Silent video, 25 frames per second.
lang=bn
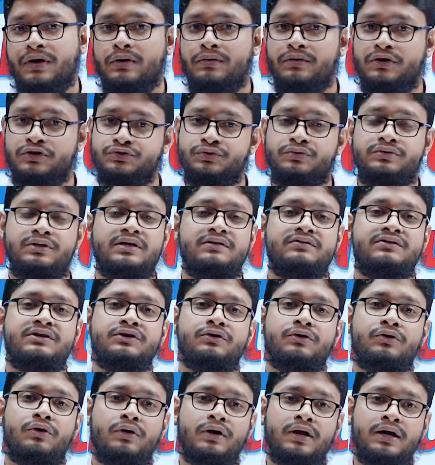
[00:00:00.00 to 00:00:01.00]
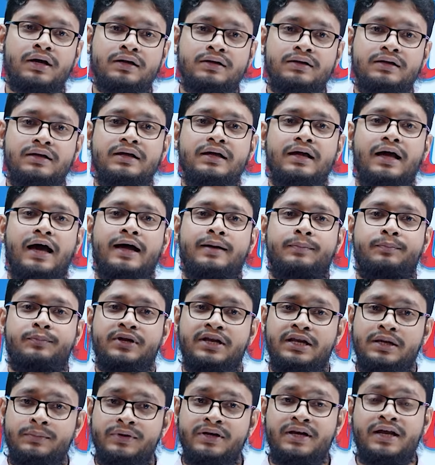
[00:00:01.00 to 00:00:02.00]
ফাউন্ডেশনকে দৃঢ় করা আর
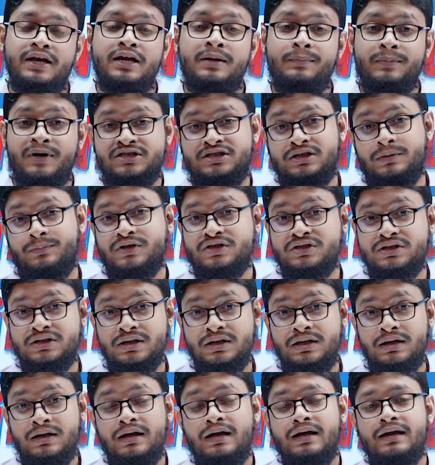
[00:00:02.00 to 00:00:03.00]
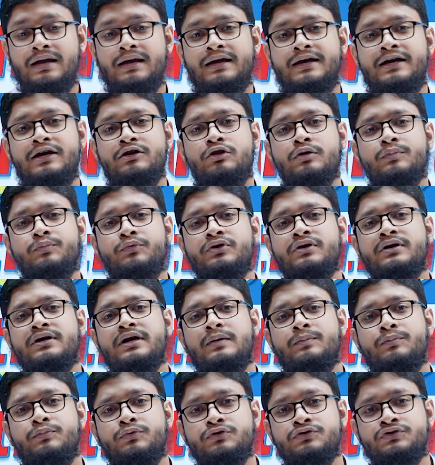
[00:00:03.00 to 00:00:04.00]
প্রিলিমিনারির পাশাপাশি লিখিত
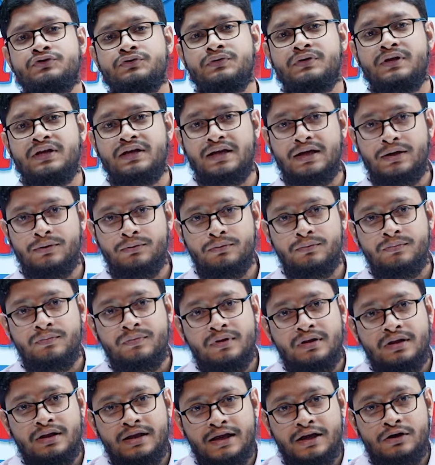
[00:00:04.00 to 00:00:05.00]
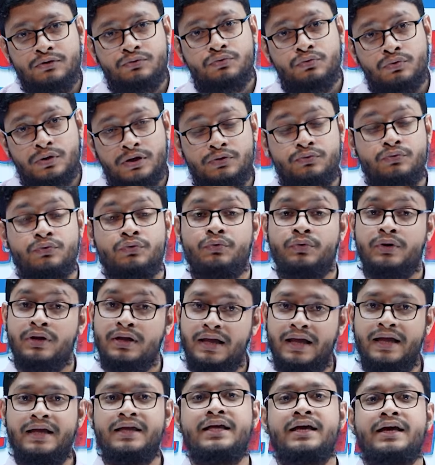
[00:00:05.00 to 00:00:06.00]
পরীক্ষার প্রস্তুতিকেও একটু একটু করে
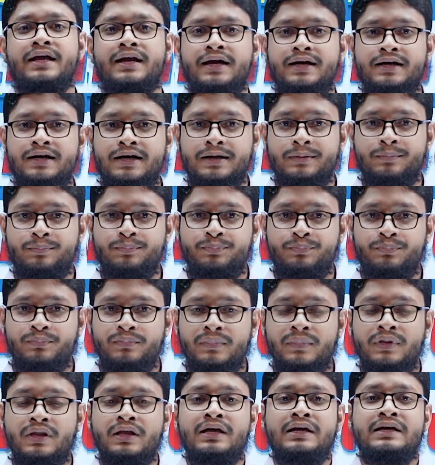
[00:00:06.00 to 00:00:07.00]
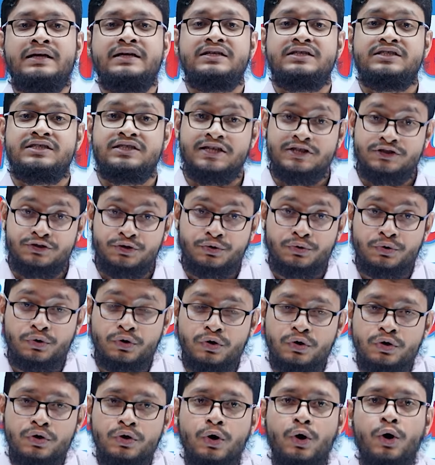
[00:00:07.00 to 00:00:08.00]
এগিয়ে রাখা সেজন্য
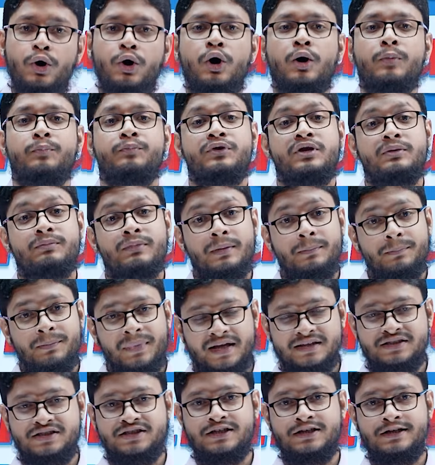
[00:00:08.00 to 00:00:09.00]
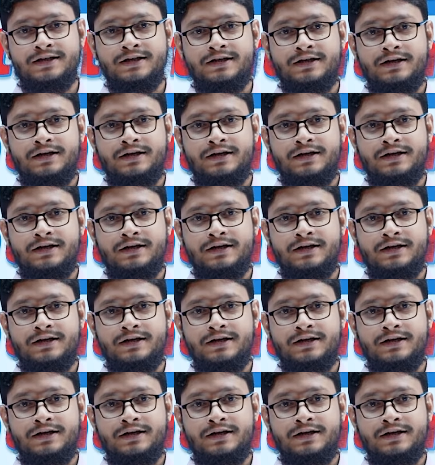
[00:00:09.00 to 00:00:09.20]
অপটিমাম ব্যাচে